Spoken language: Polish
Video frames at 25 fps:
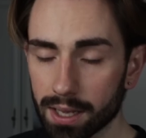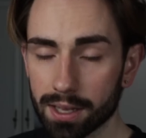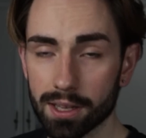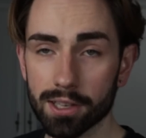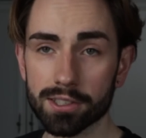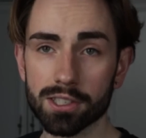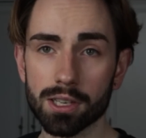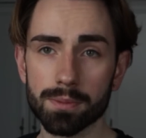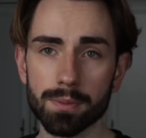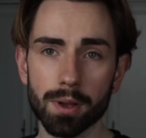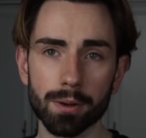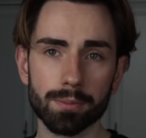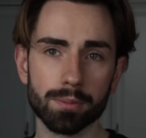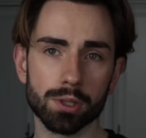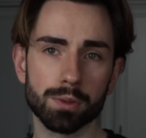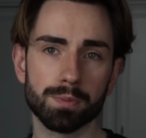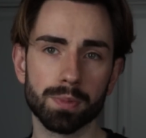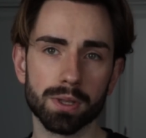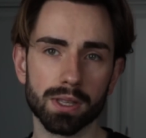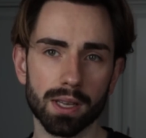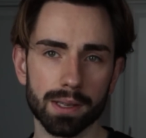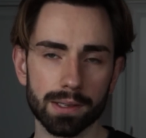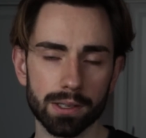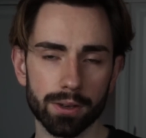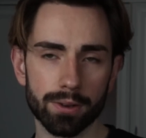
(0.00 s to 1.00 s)
Jeżeli miałbyś
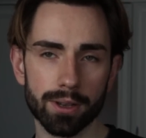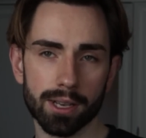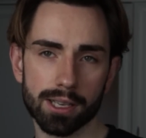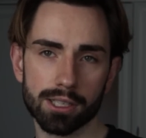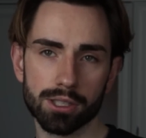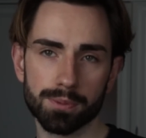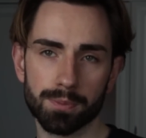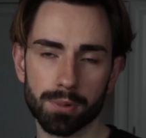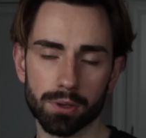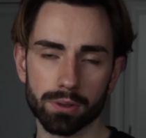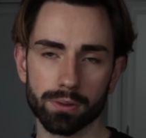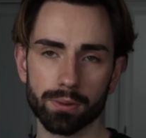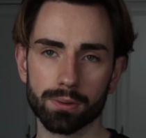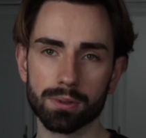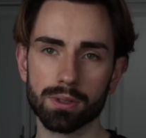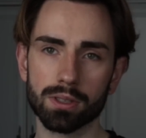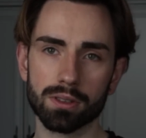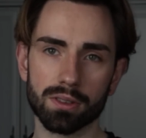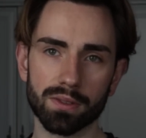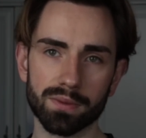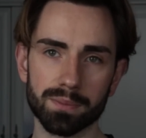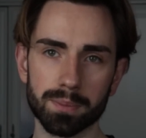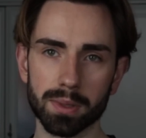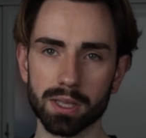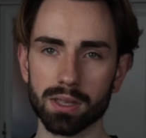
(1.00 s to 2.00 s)
pytania o jakieś produkty,
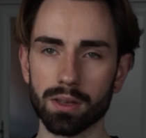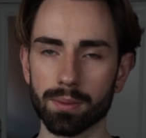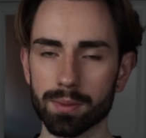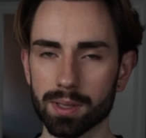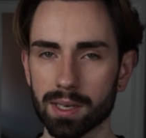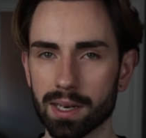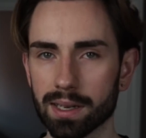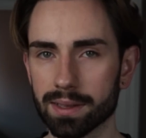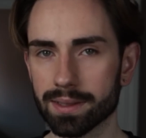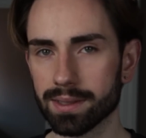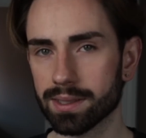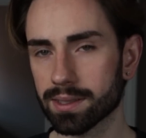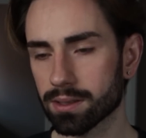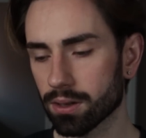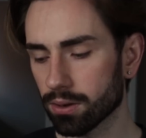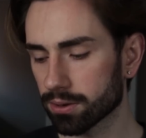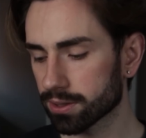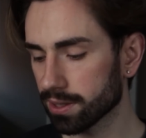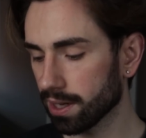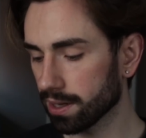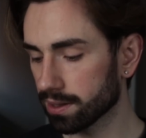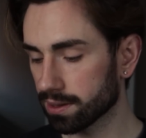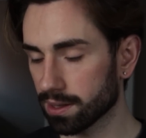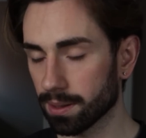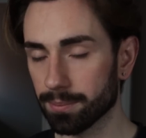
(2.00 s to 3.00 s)
to wbij do mnie na
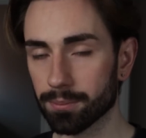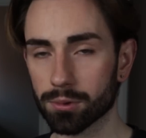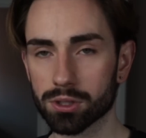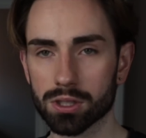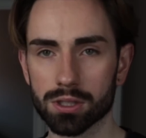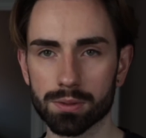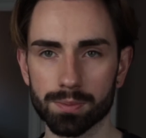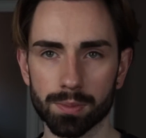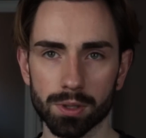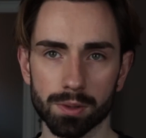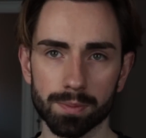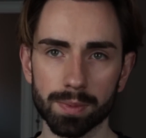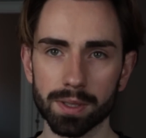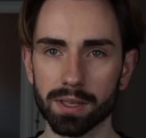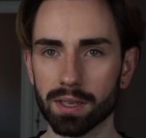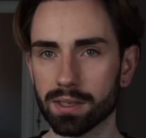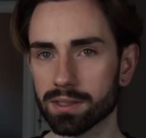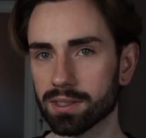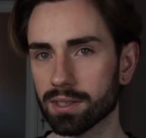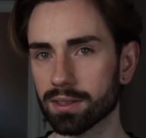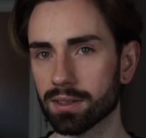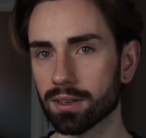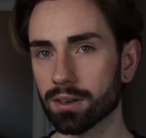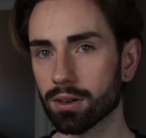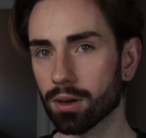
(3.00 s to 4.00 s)
Discorda i tam możesz
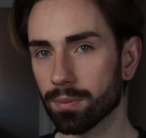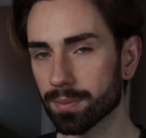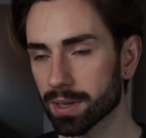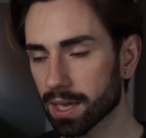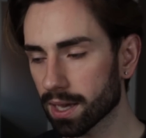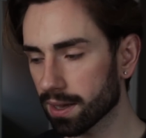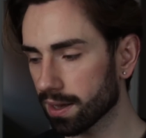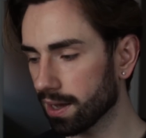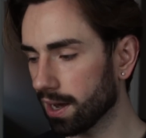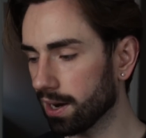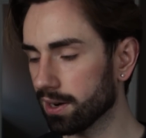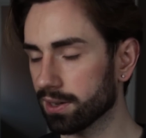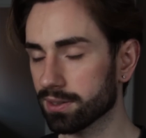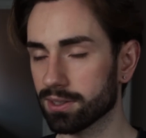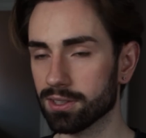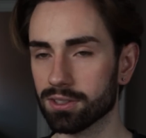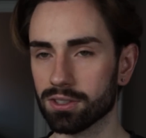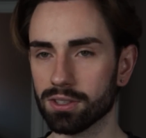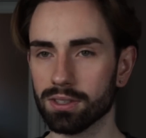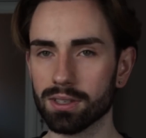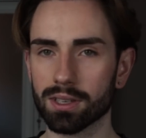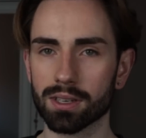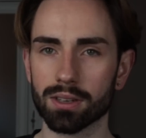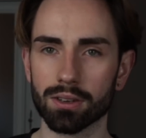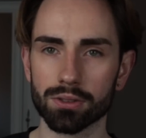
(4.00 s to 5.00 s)
podpytać nie tylko mnie, ale
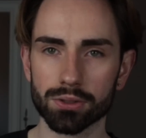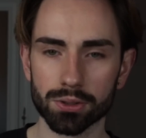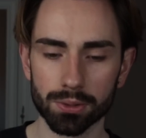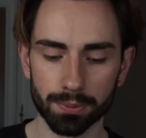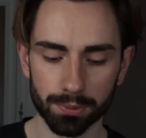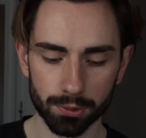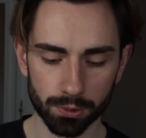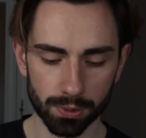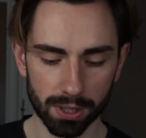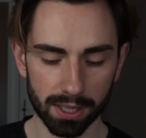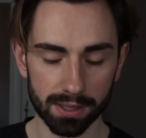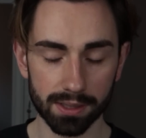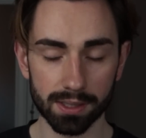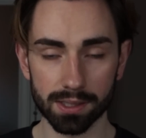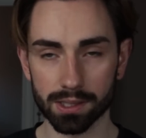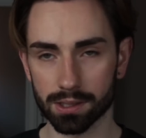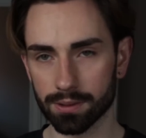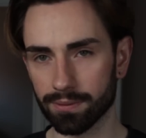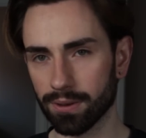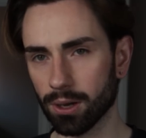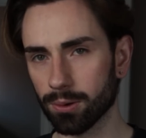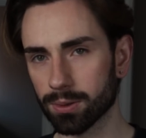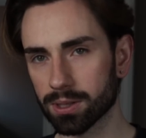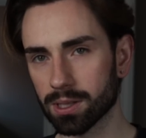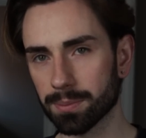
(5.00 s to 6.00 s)
też innych osób, które
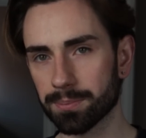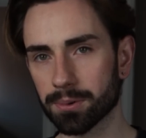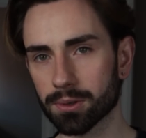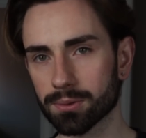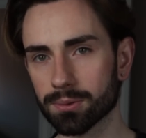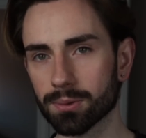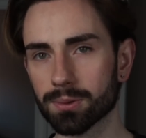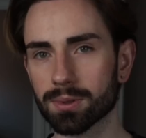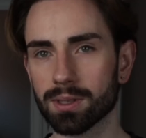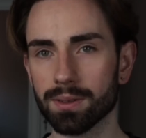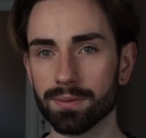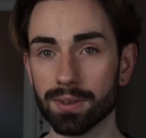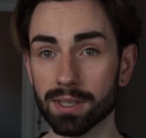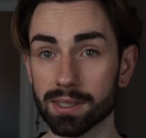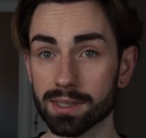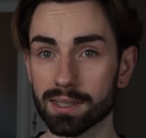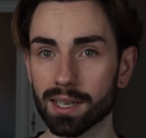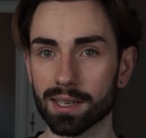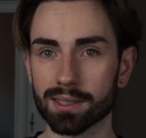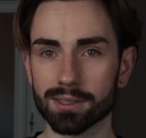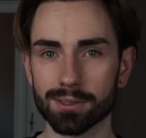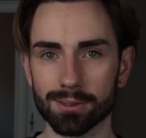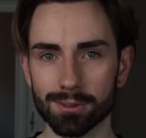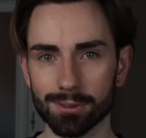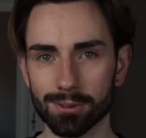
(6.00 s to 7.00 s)
testowały te produkty, więc
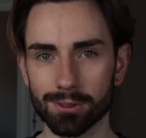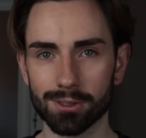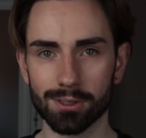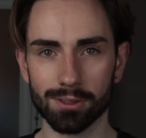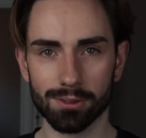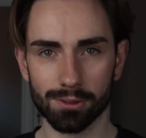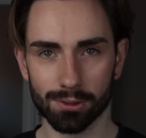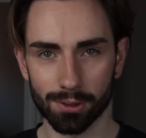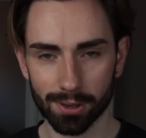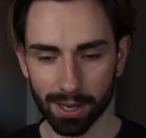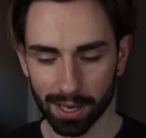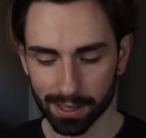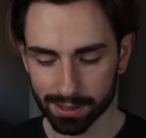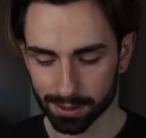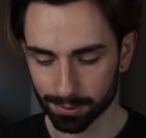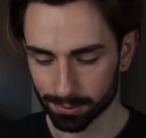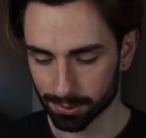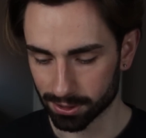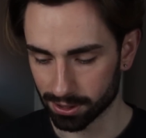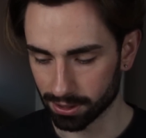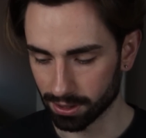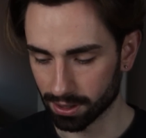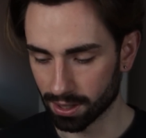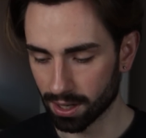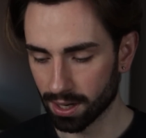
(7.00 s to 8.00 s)
jak coś, to radzą
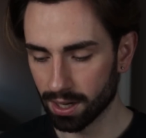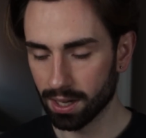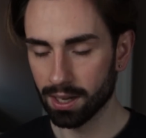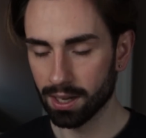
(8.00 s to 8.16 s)
Ci.